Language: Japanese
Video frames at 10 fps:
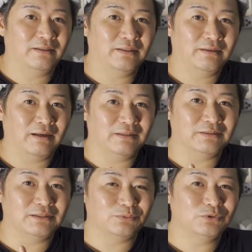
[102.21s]
一回
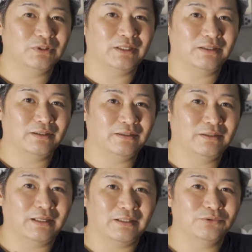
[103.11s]
自分で
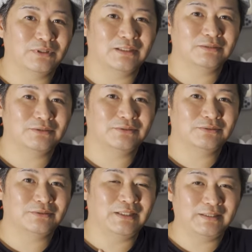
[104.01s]
屋根裏
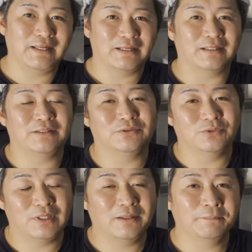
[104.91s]
できないかっていう
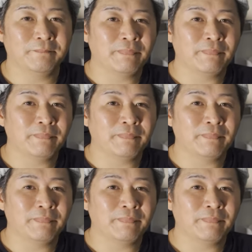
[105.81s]
とね、